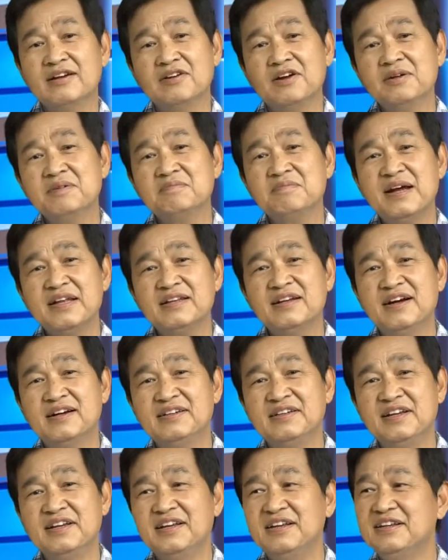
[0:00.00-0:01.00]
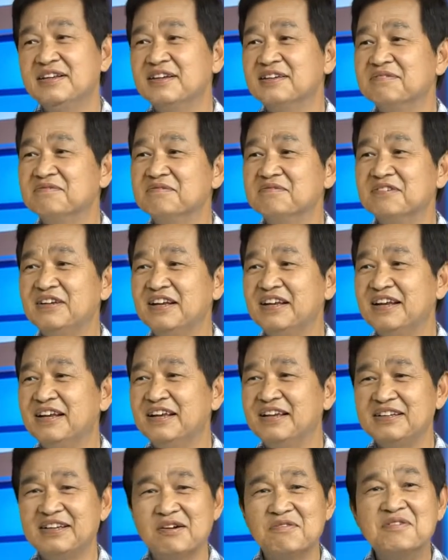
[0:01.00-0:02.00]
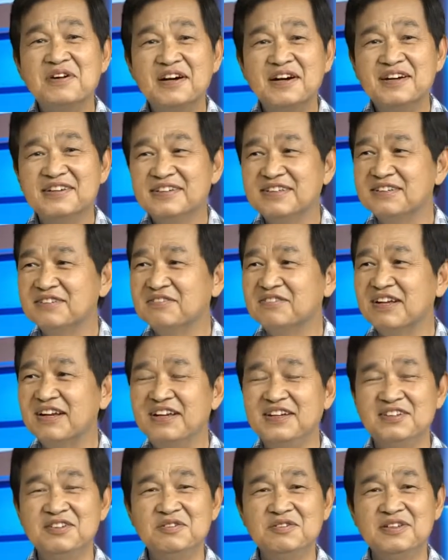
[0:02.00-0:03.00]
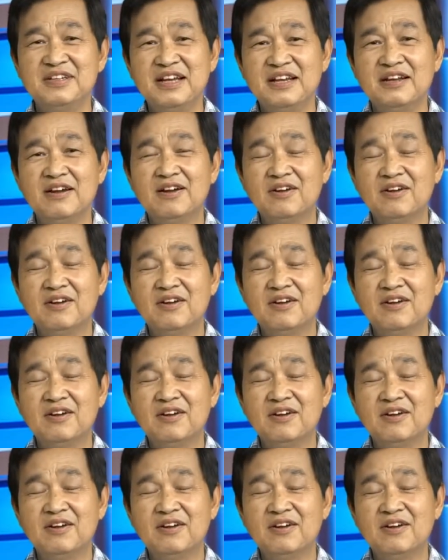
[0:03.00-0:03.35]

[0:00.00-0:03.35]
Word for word: nói mát hơn hay là nóng hơn thì chúng ta hình dung như này,